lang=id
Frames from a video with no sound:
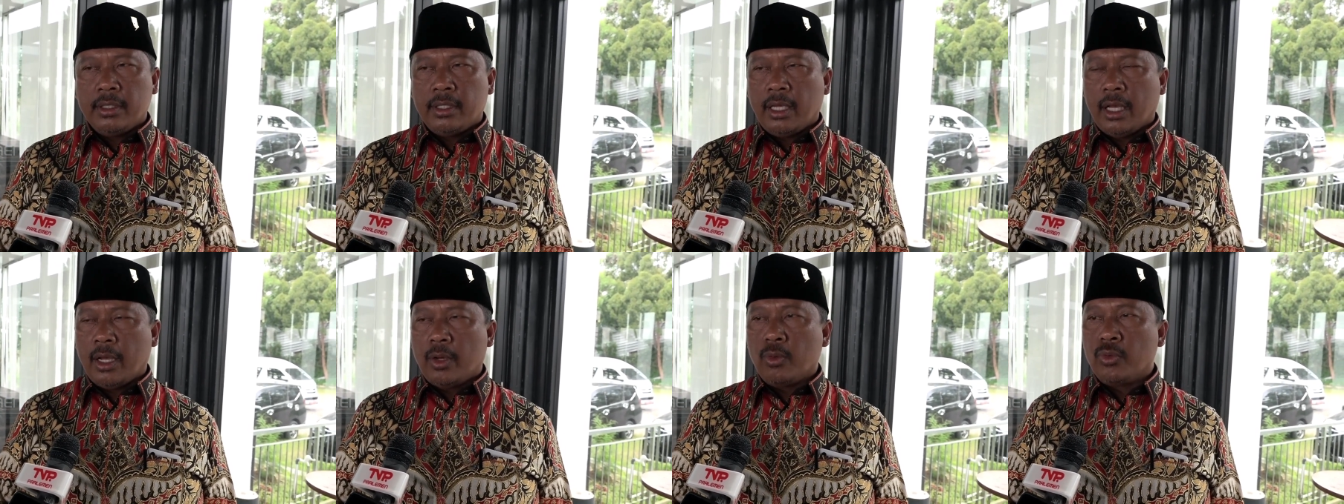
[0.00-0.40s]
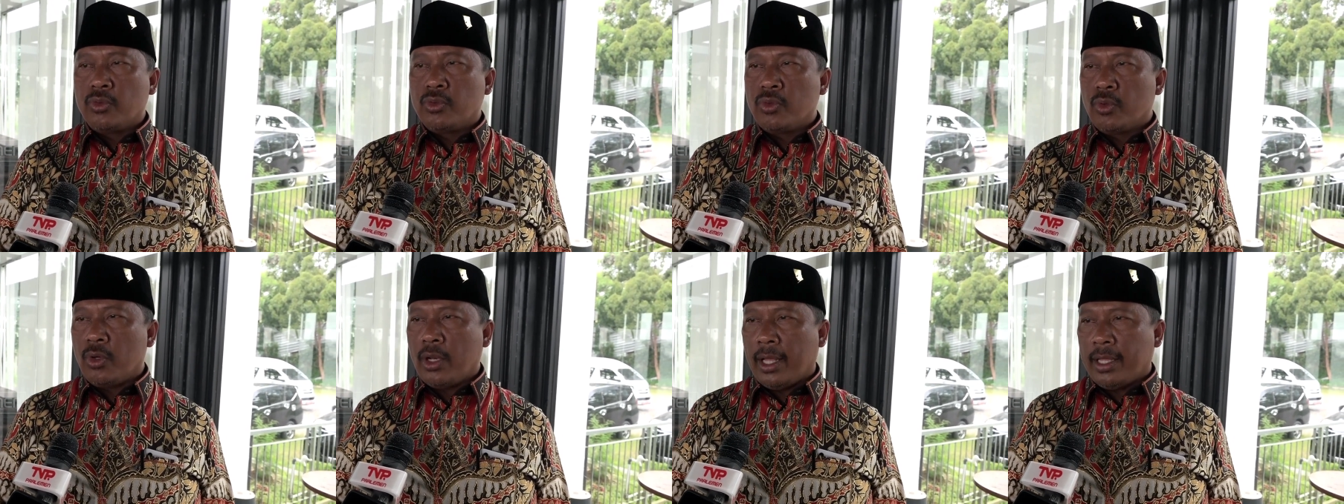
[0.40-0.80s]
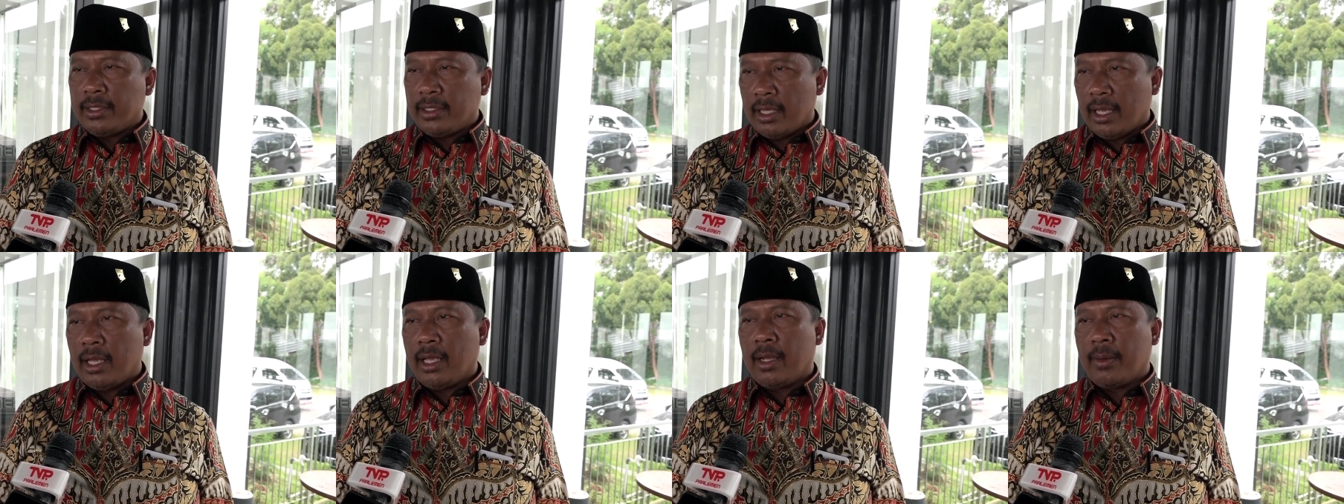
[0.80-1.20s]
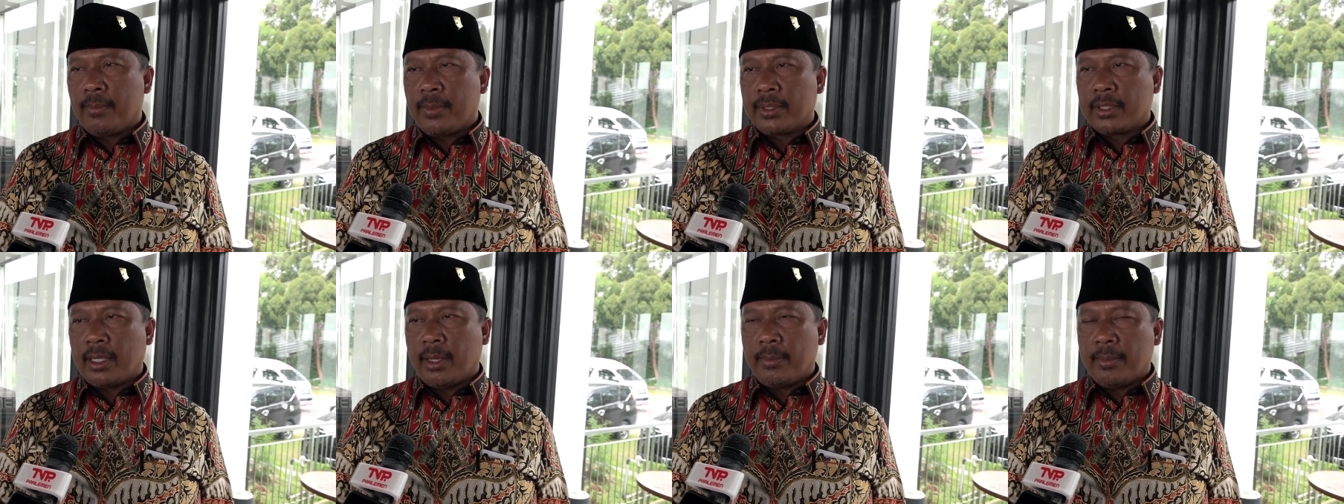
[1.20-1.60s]
yang usulannya yang
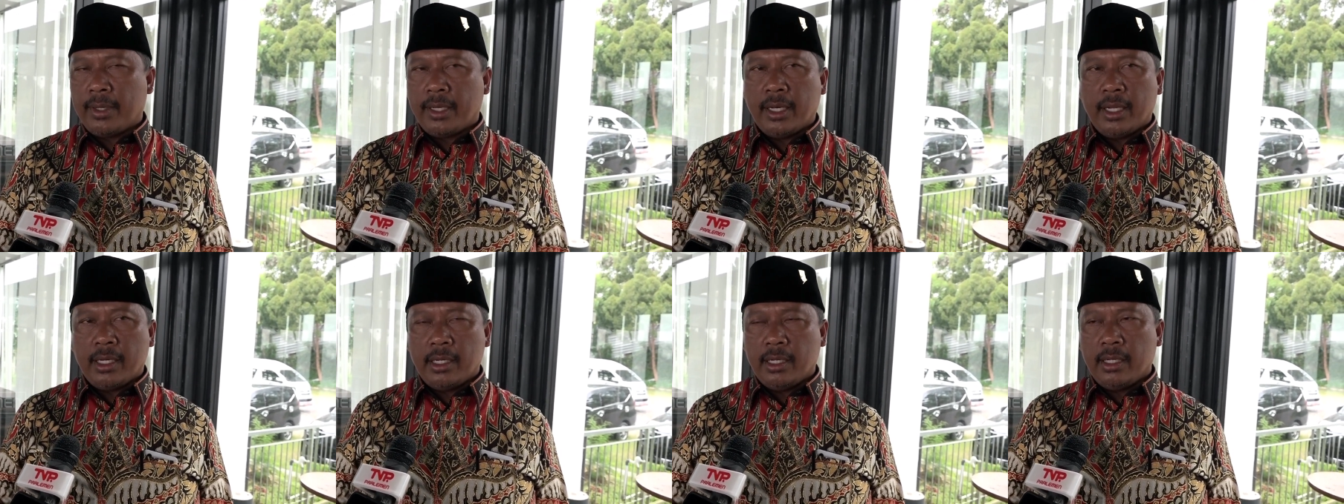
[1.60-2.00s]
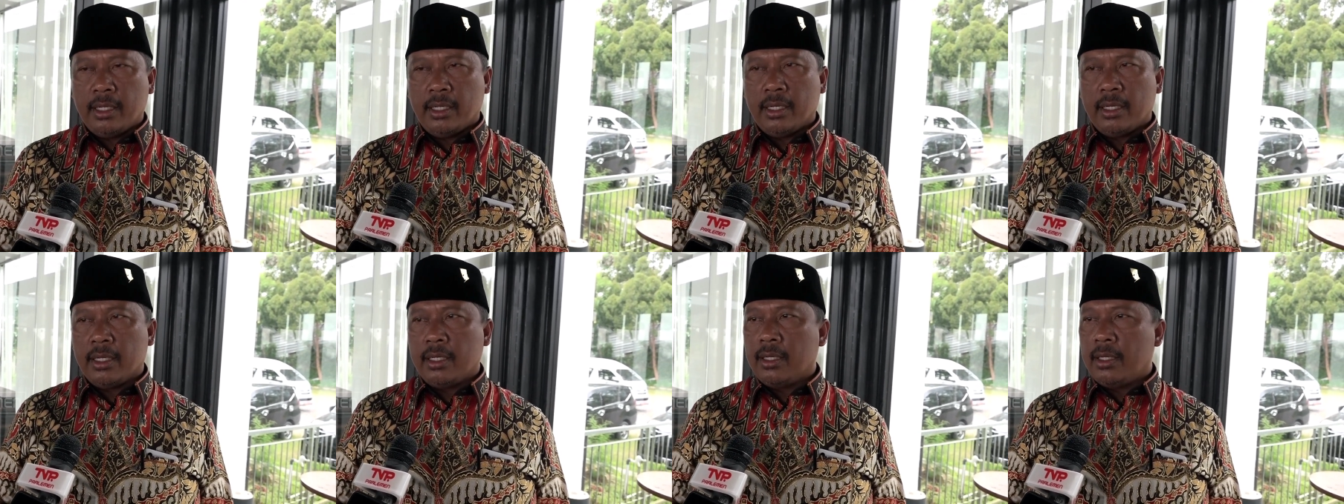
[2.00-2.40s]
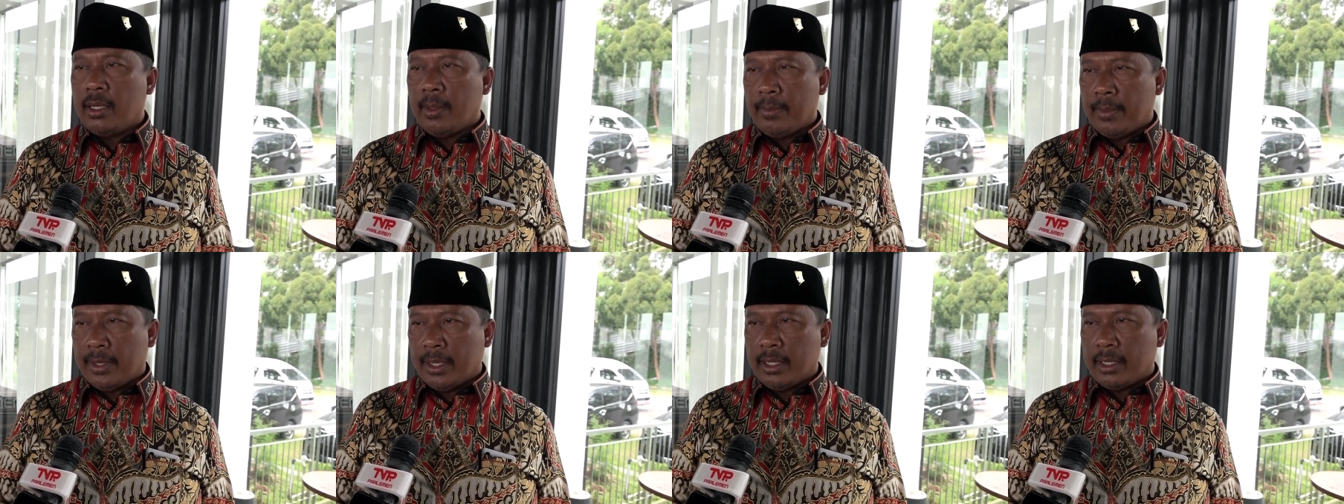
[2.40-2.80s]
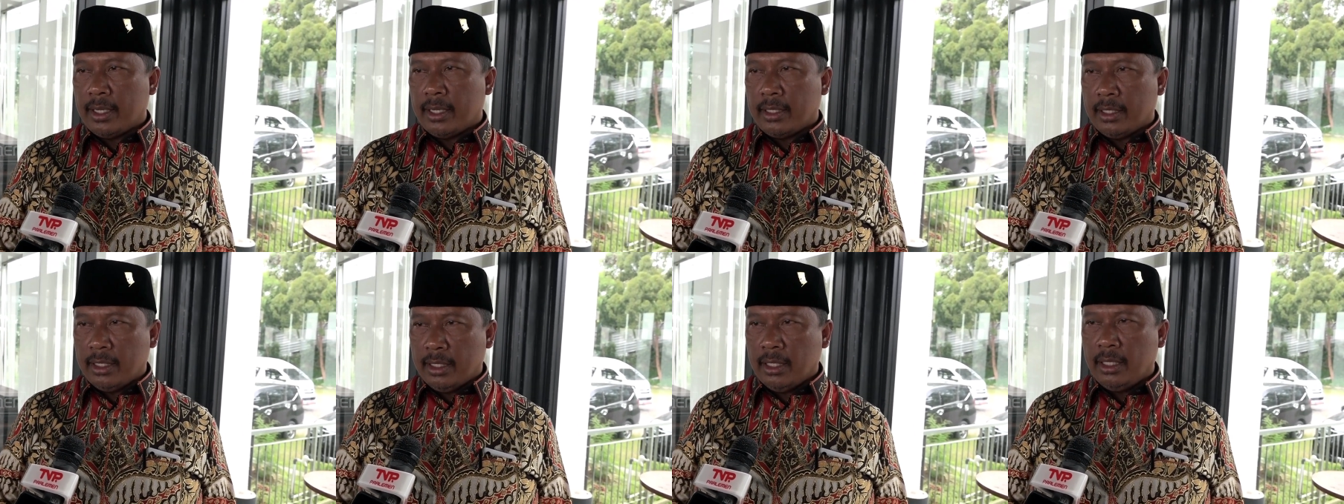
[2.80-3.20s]
pertama dari uh,
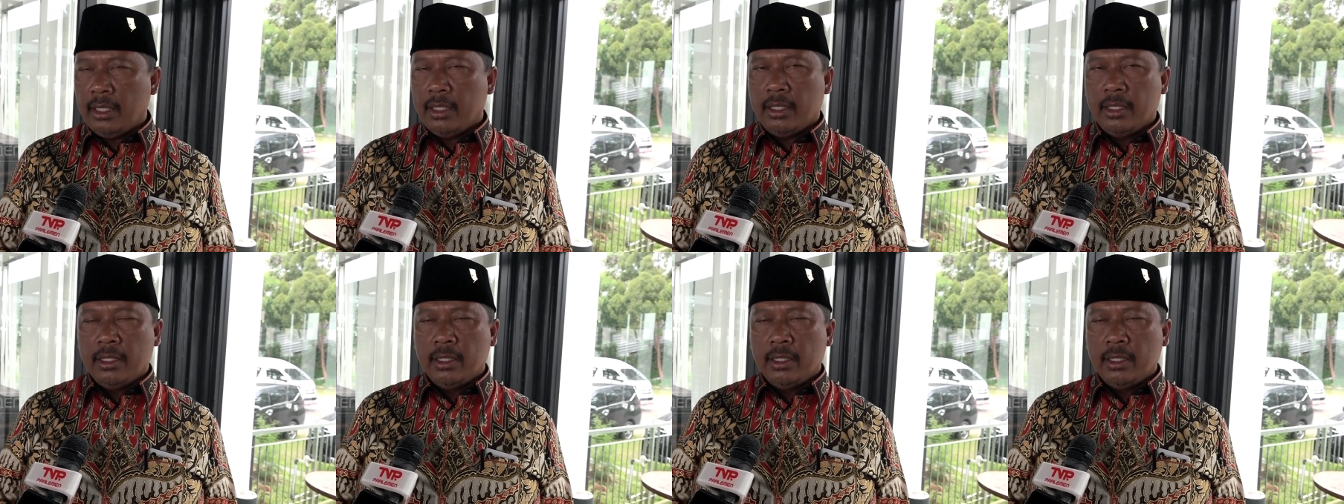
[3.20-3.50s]
DPR RI,